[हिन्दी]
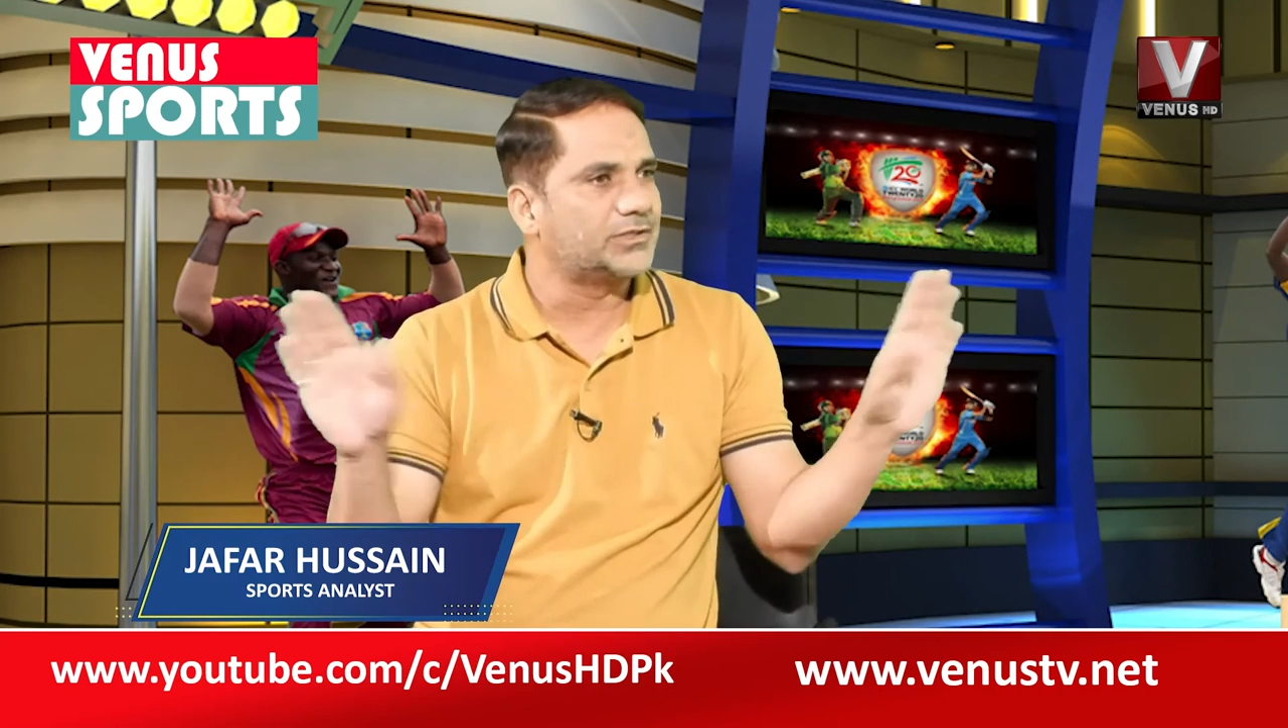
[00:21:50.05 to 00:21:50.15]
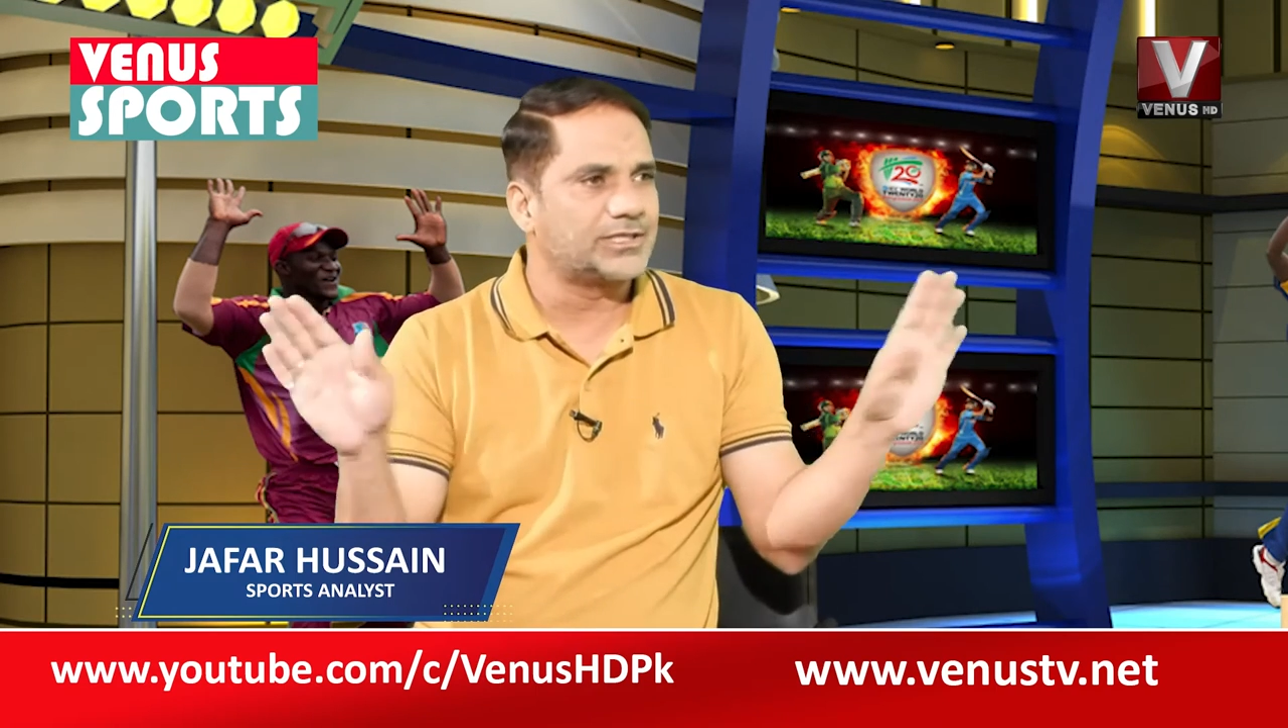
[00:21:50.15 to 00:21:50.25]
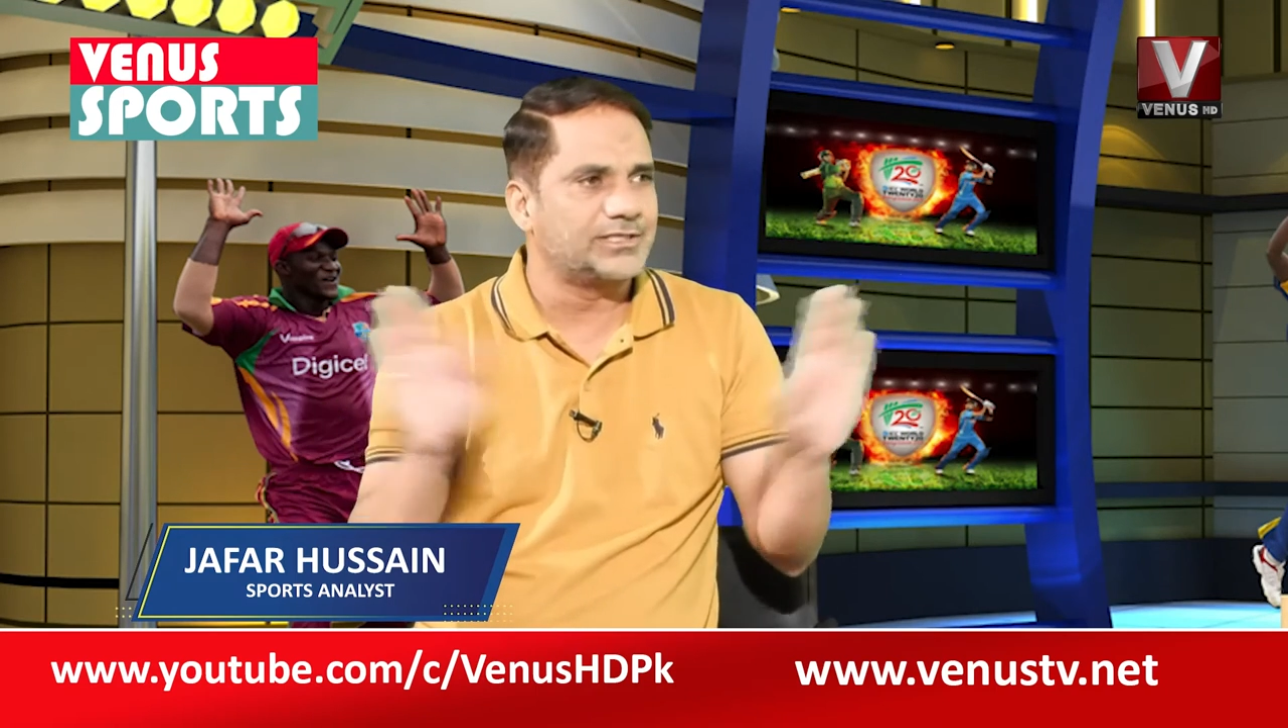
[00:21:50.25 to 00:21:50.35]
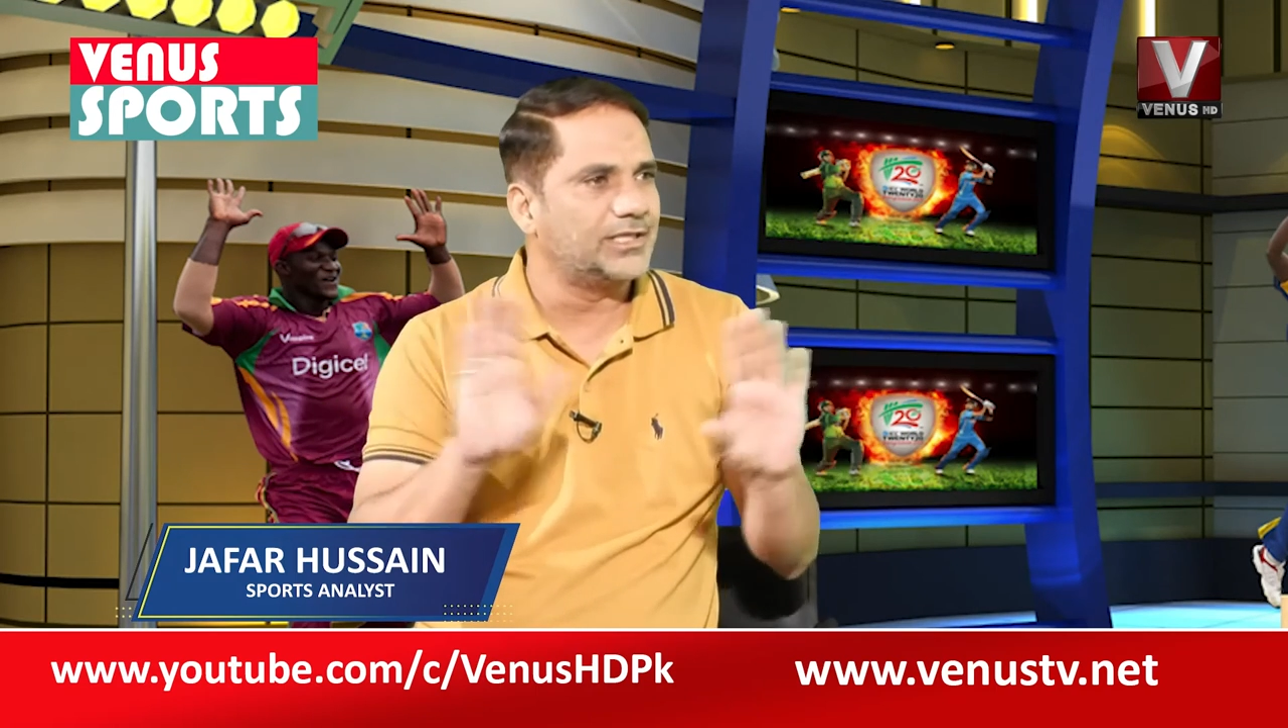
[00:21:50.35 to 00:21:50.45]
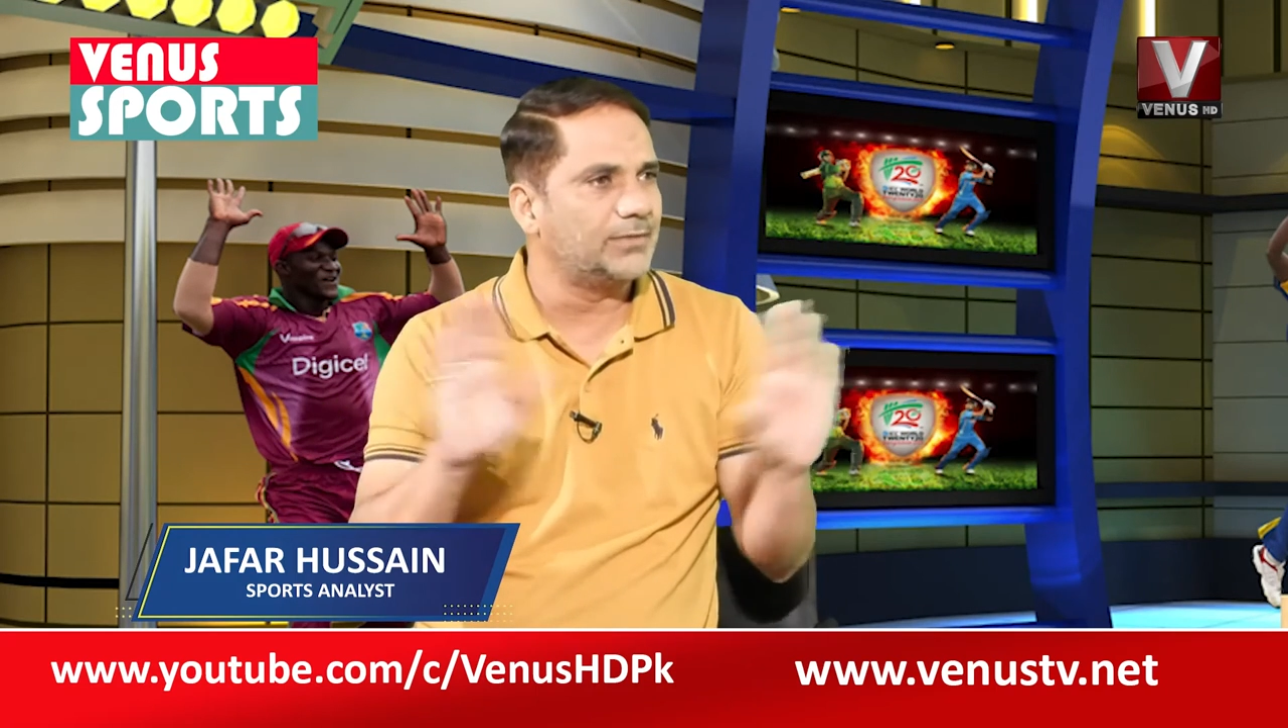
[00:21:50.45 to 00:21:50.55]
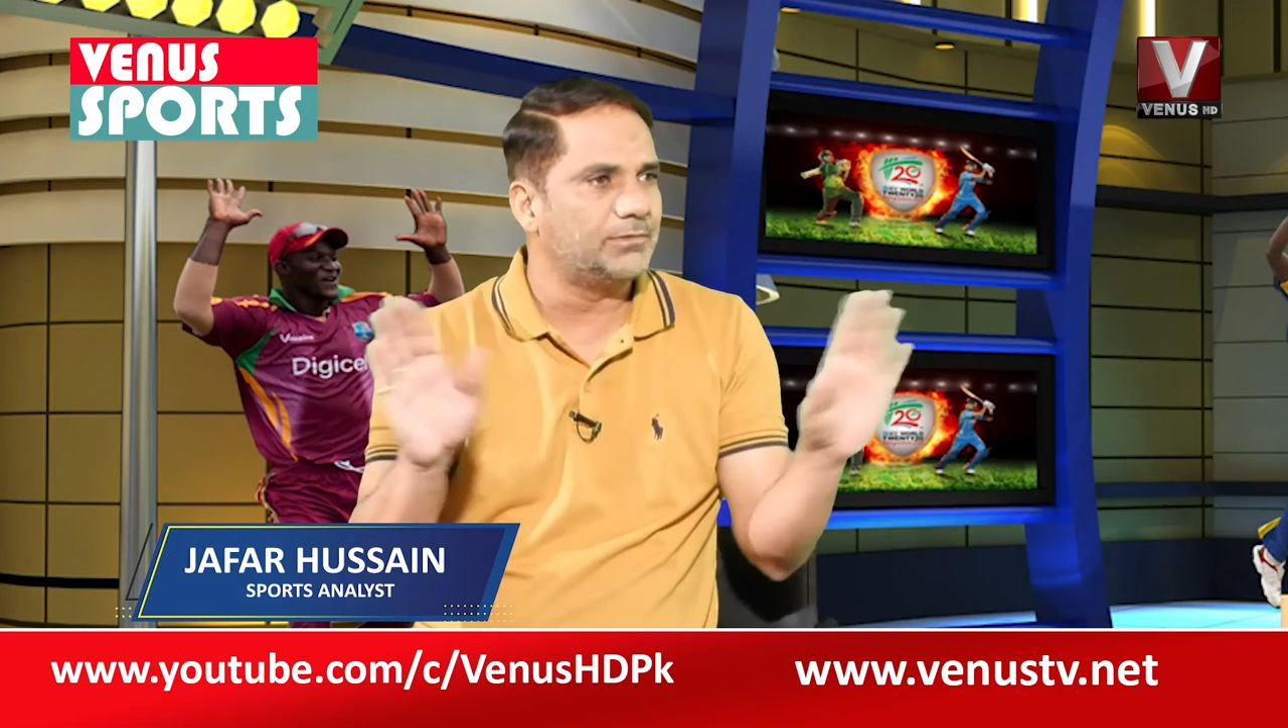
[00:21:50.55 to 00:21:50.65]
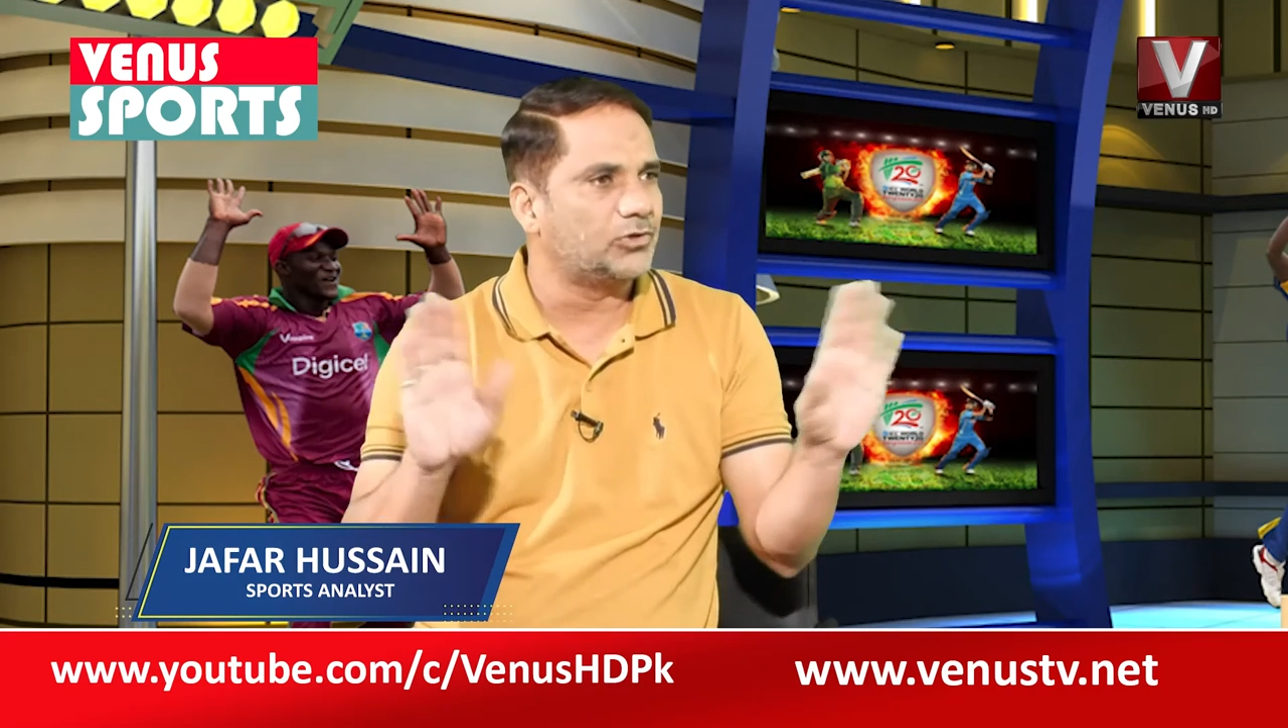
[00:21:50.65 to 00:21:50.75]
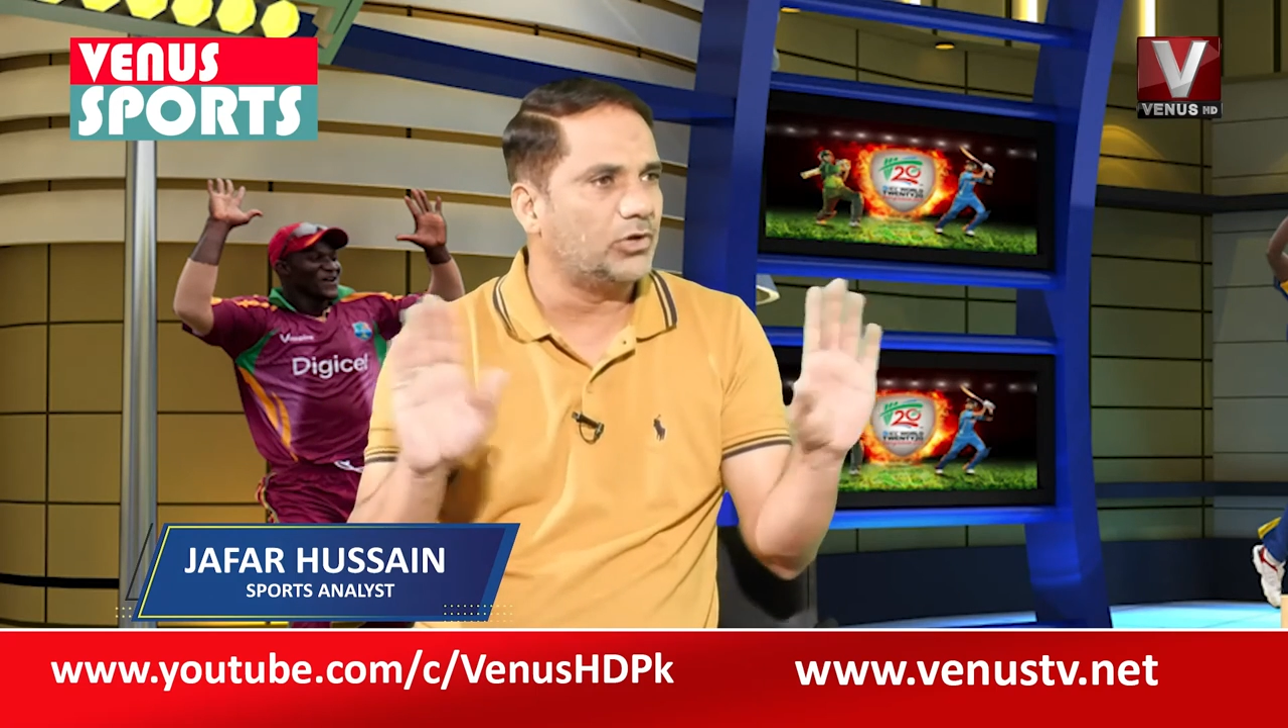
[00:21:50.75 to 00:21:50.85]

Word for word: किसी ने भी